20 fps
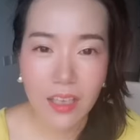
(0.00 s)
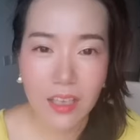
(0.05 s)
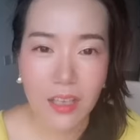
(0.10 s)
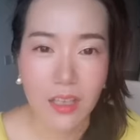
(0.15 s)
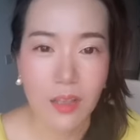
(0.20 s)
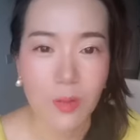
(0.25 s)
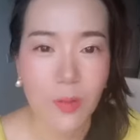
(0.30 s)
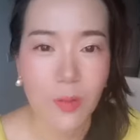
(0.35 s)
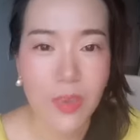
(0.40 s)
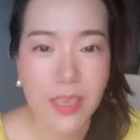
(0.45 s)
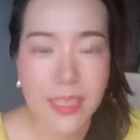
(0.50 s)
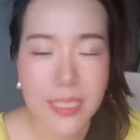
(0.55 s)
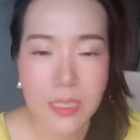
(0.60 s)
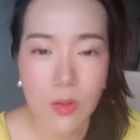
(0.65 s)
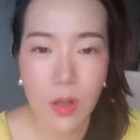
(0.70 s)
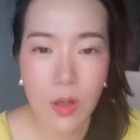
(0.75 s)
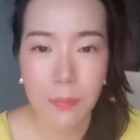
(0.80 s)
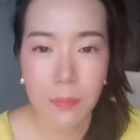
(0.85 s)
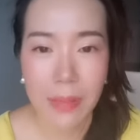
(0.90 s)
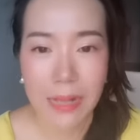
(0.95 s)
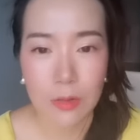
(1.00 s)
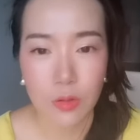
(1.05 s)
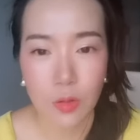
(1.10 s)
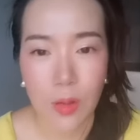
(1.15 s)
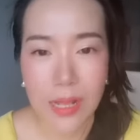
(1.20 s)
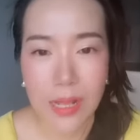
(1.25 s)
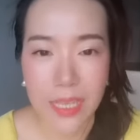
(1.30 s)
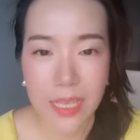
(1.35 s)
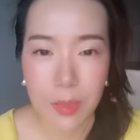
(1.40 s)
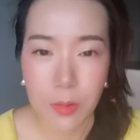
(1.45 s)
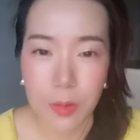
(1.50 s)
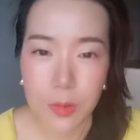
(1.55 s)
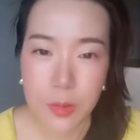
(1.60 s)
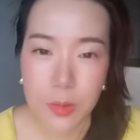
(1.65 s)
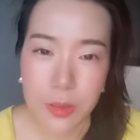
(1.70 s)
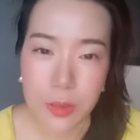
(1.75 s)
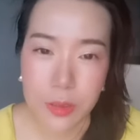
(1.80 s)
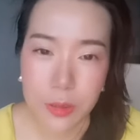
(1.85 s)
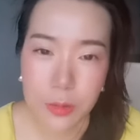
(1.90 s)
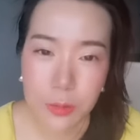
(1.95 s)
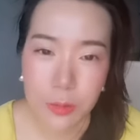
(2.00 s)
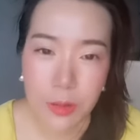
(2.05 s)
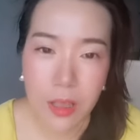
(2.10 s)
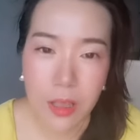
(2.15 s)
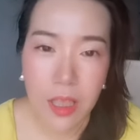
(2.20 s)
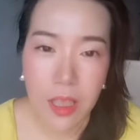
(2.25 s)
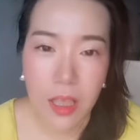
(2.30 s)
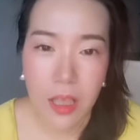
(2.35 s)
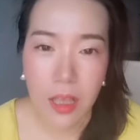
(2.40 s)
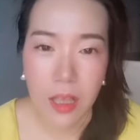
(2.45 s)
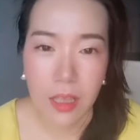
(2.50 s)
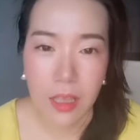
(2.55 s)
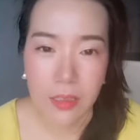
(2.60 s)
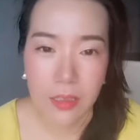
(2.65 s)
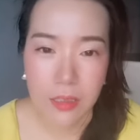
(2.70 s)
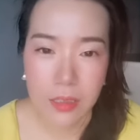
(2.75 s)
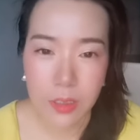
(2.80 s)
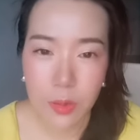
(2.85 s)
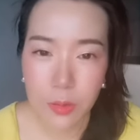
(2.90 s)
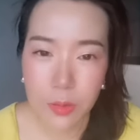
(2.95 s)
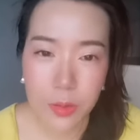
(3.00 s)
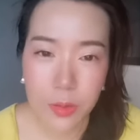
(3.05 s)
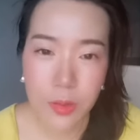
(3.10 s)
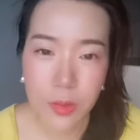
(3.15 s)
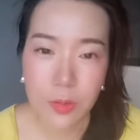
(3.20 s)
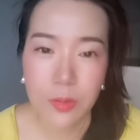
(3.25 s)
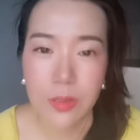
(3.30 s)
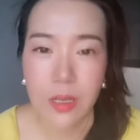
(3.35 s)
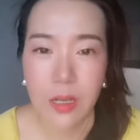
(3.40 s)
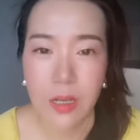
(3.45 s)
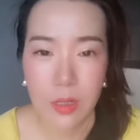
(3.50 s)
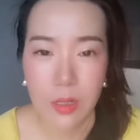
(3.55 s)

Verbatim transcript: 嗯，我也希望把中华田园犬这种很优秀的、